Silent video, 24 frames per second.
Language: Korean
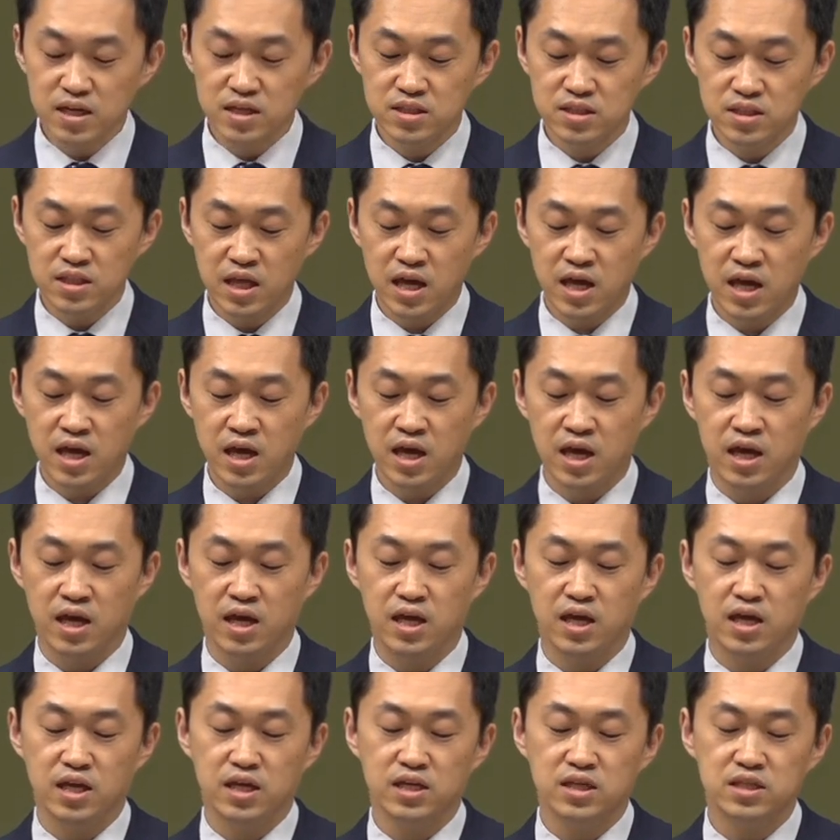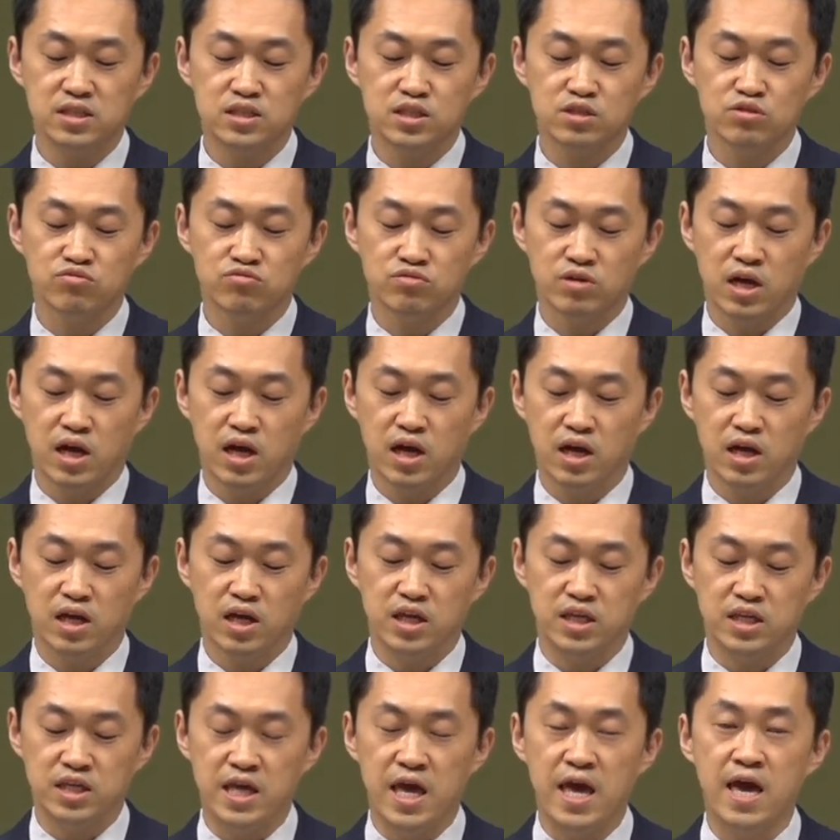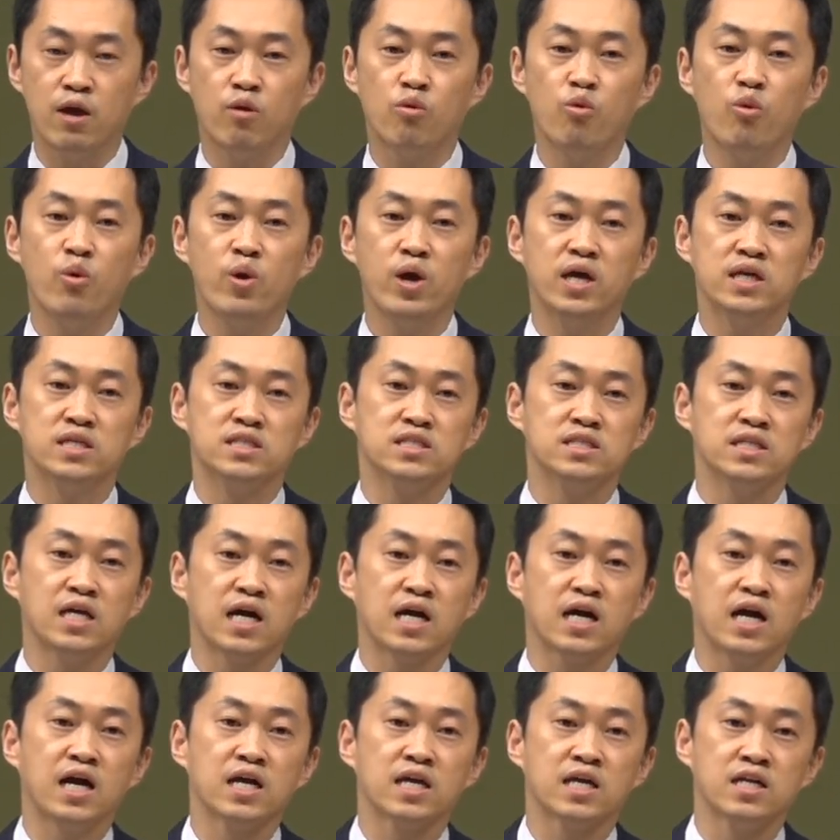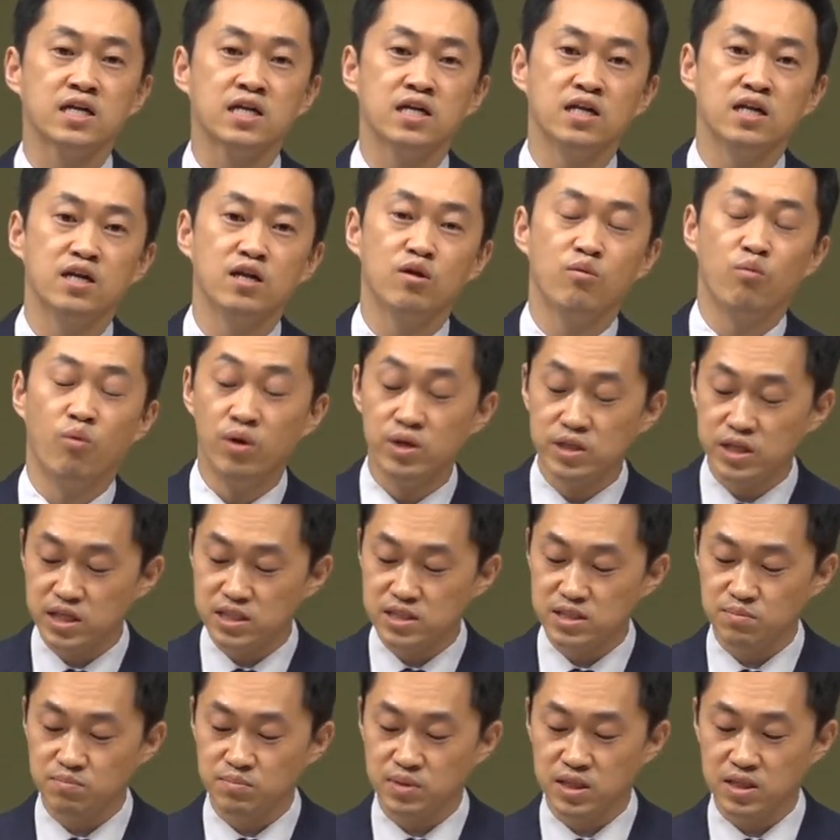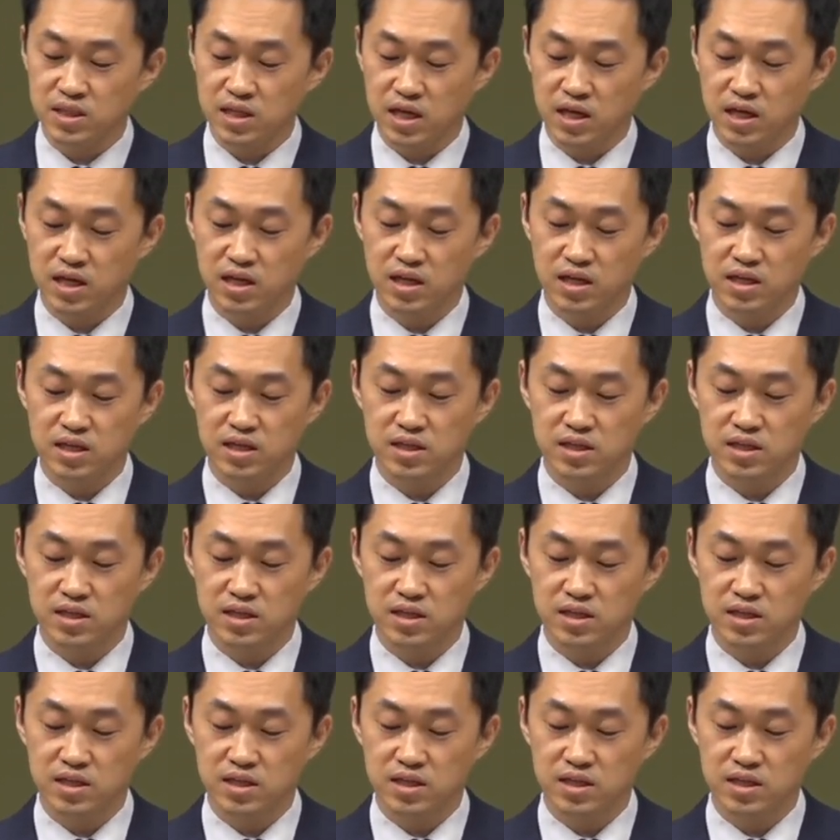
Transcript: 그때 이 친구가 예고에 진학하기를 원했습니다.